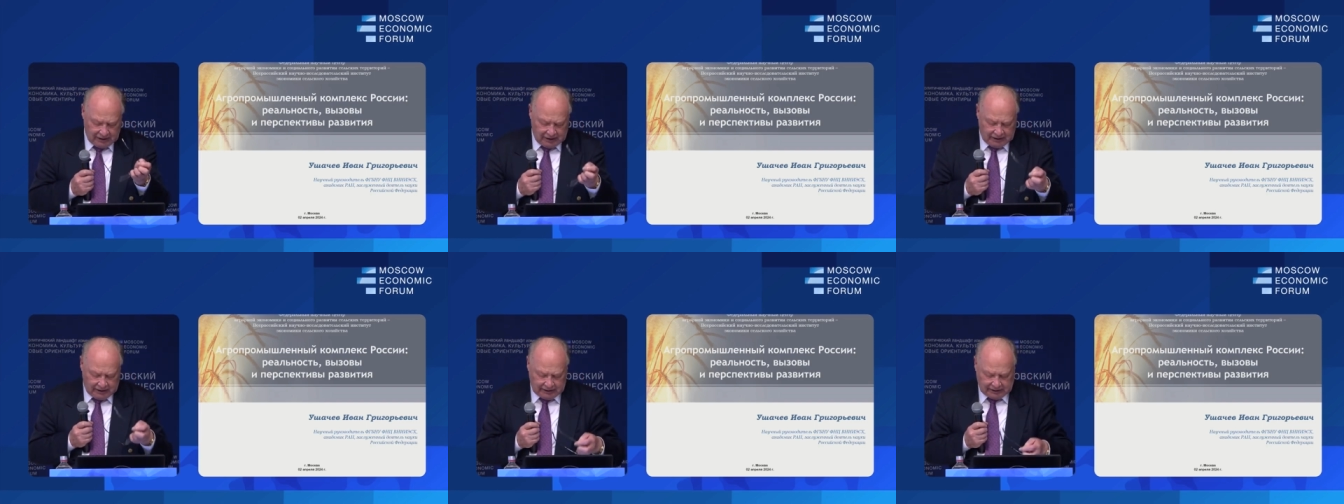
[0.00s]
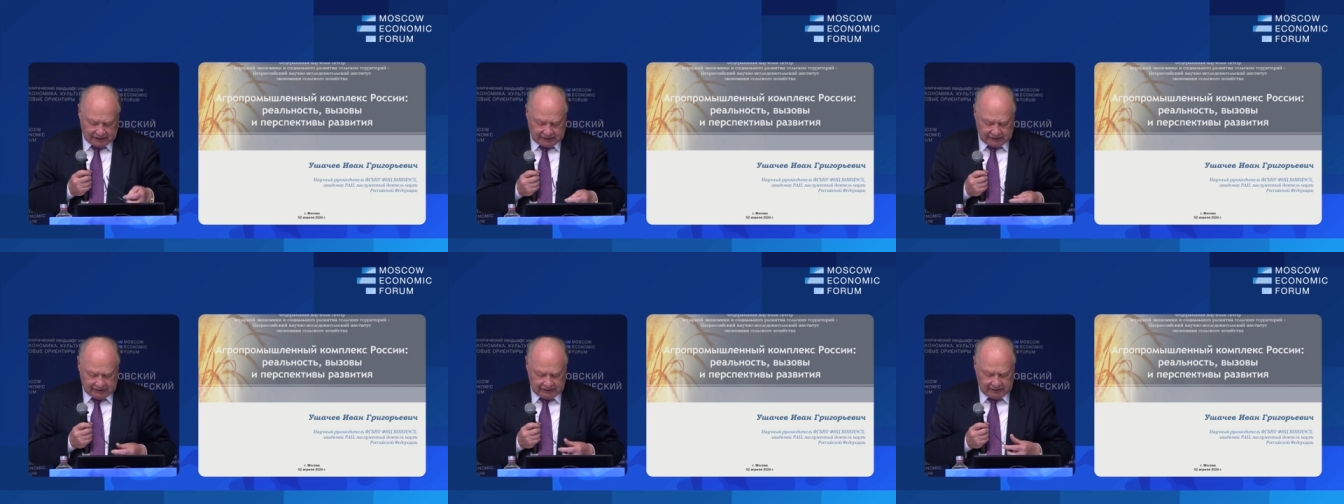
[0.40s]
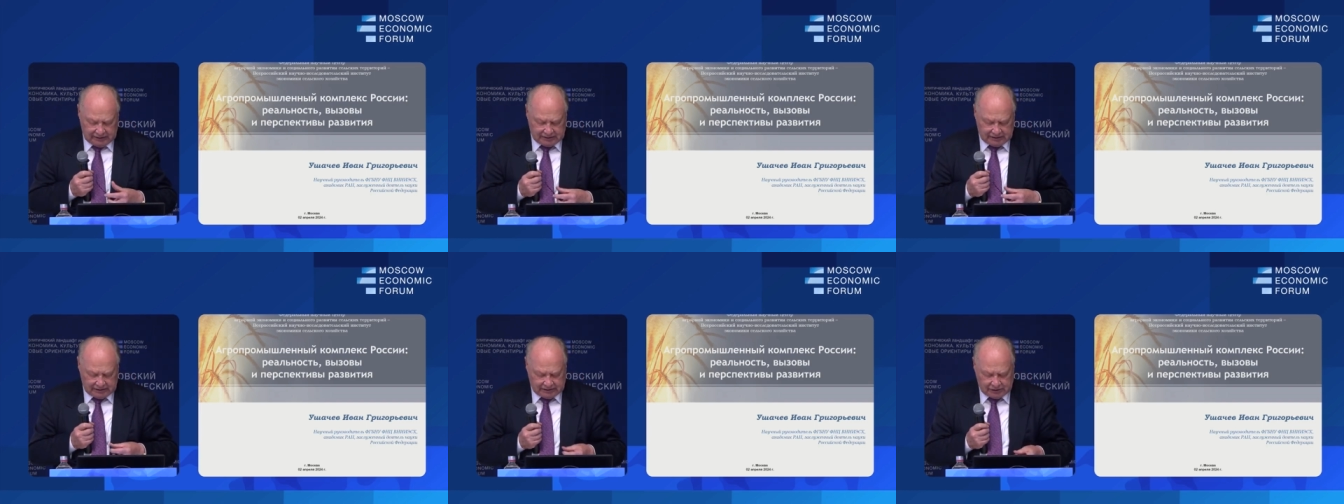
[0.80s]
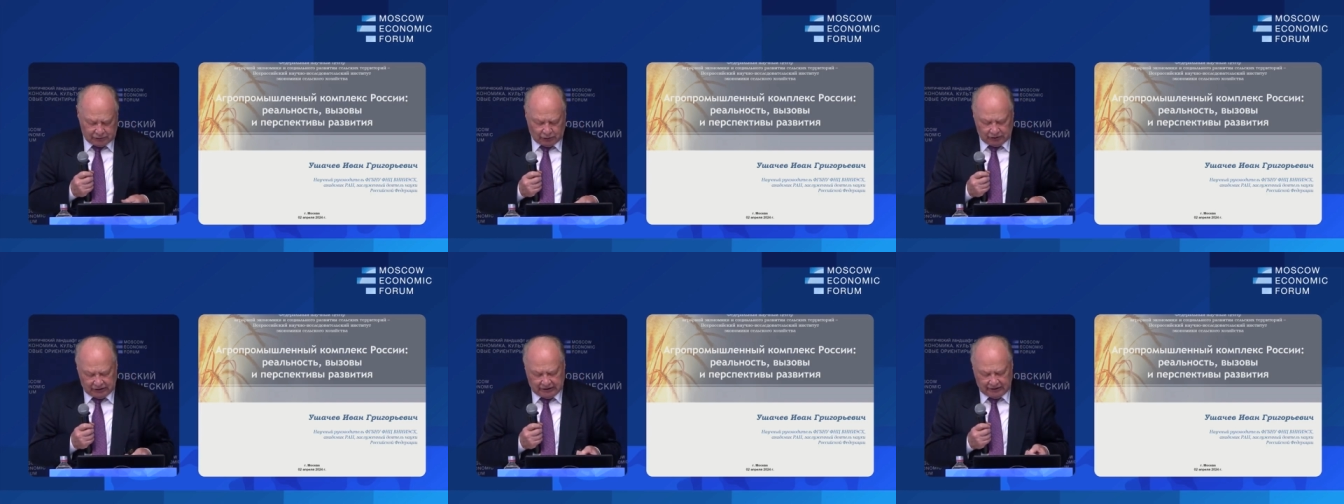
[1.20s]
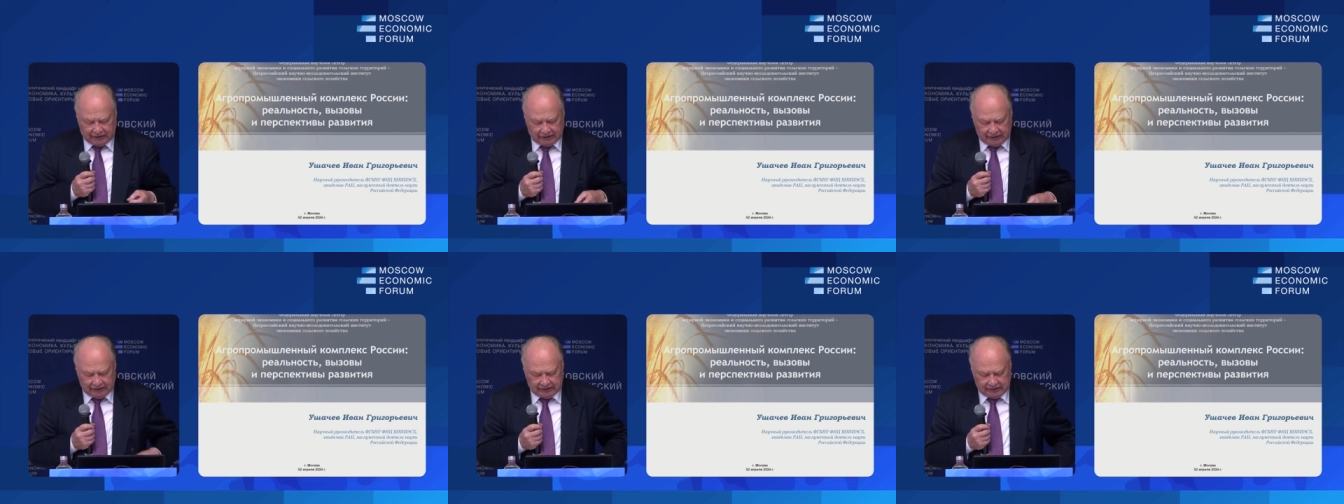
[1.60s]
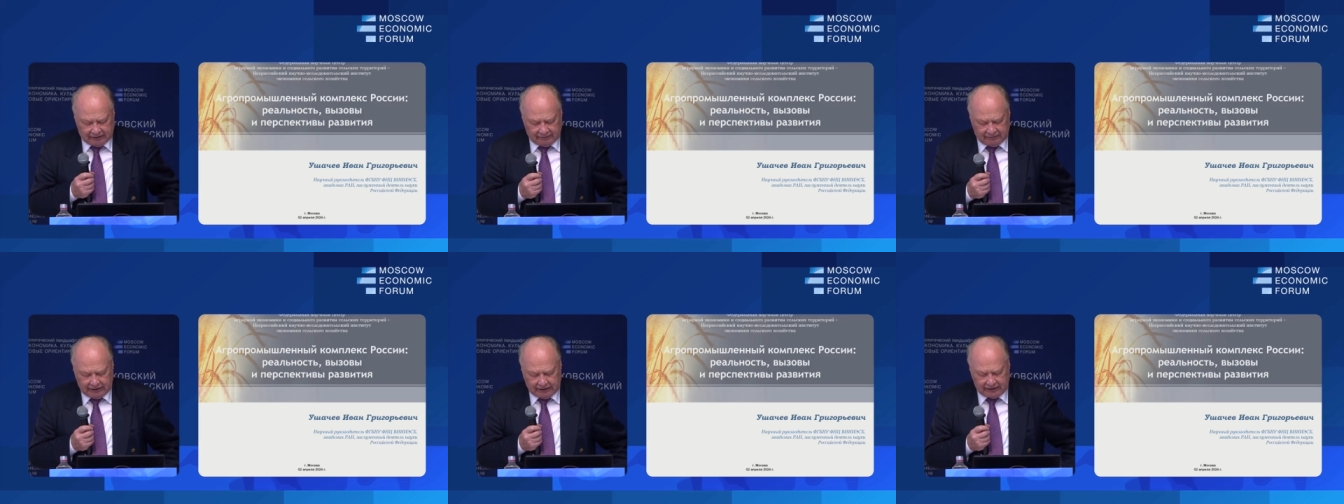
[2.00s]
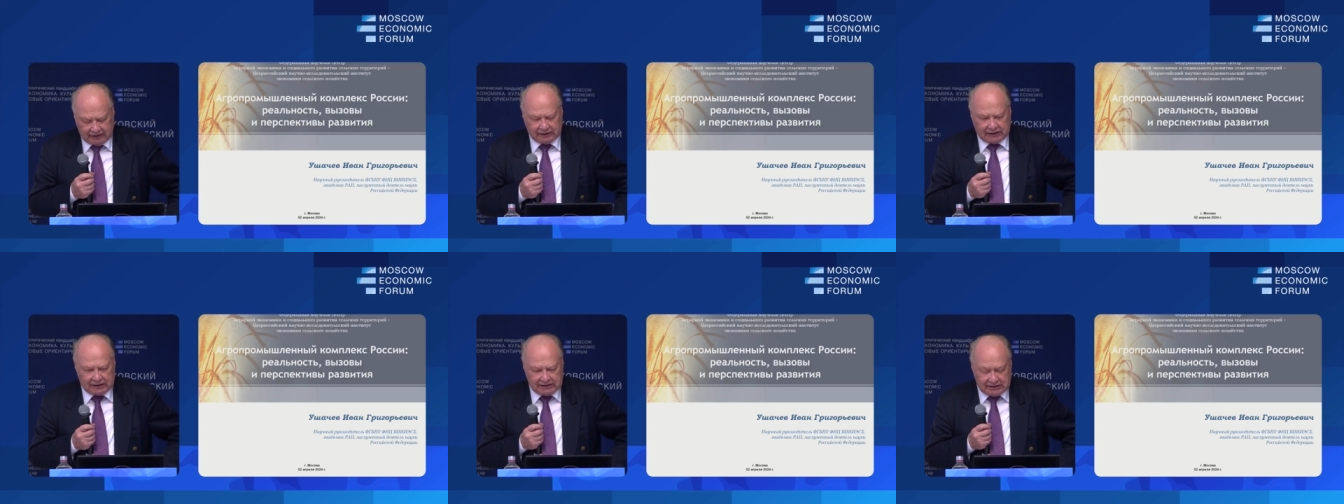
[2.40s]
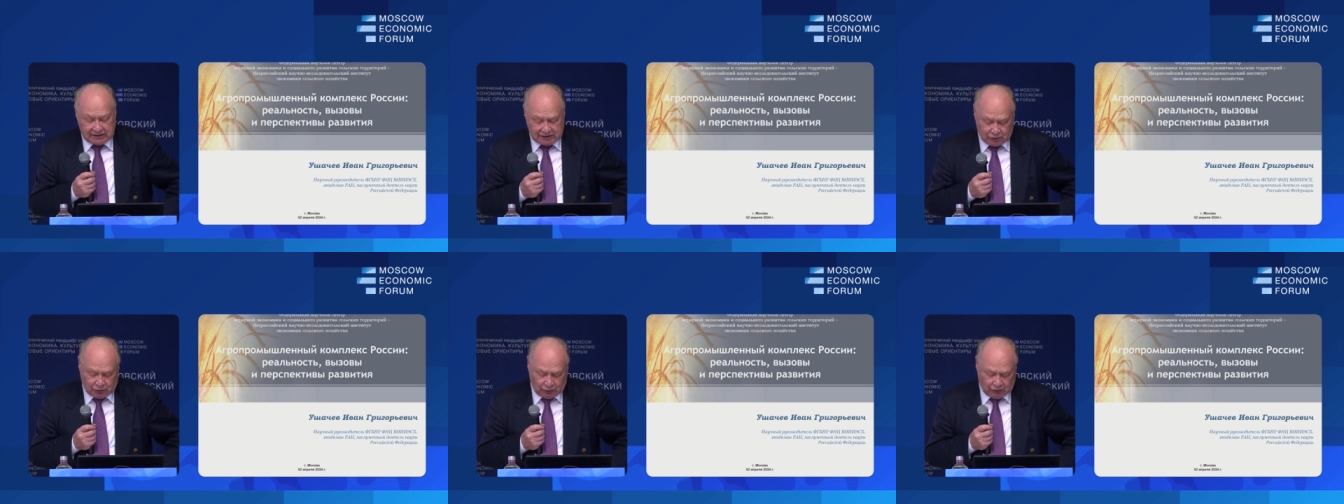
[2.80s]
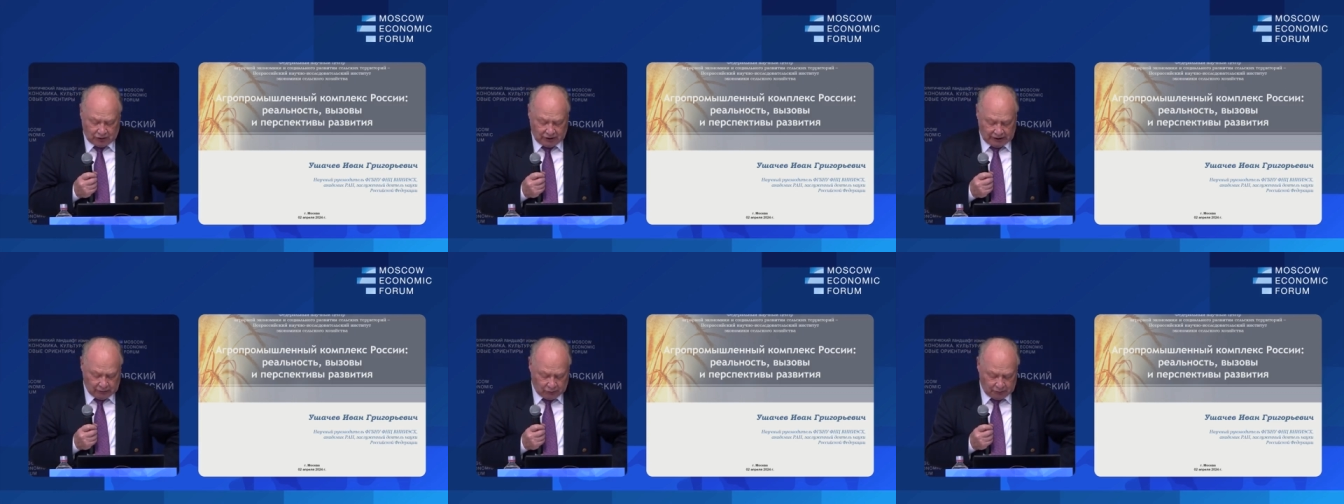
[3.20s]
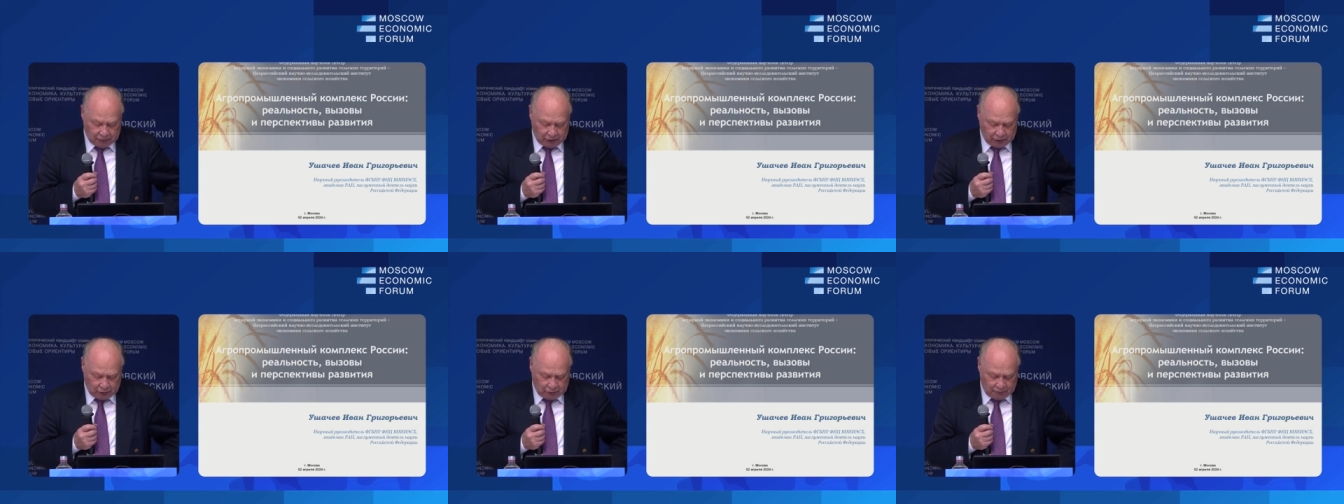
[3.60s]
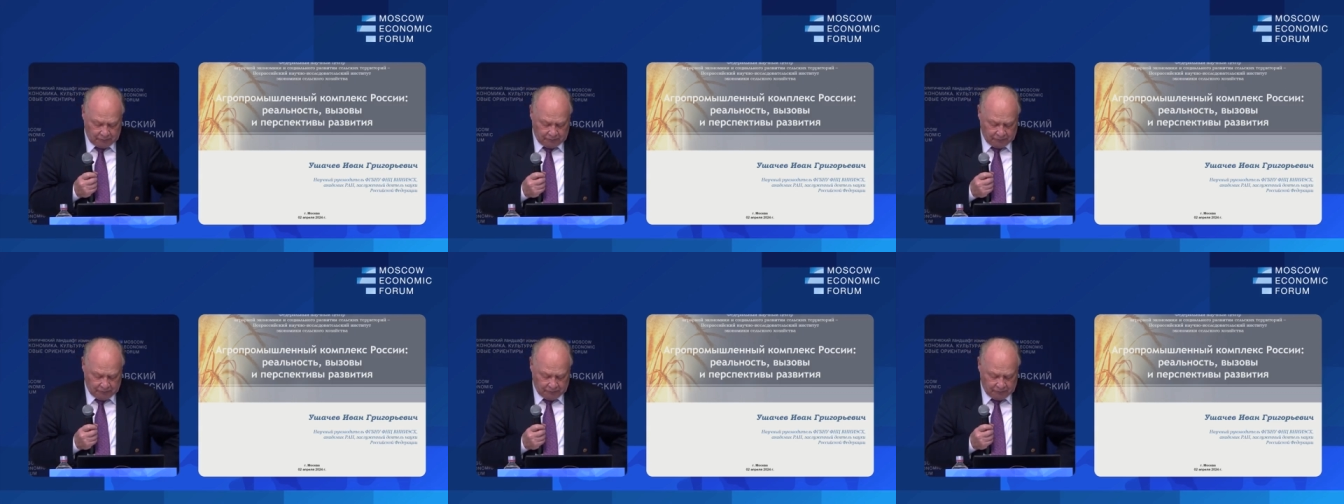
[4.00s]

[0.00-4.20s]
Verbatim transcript: это и санкционное давление на российскую экономику,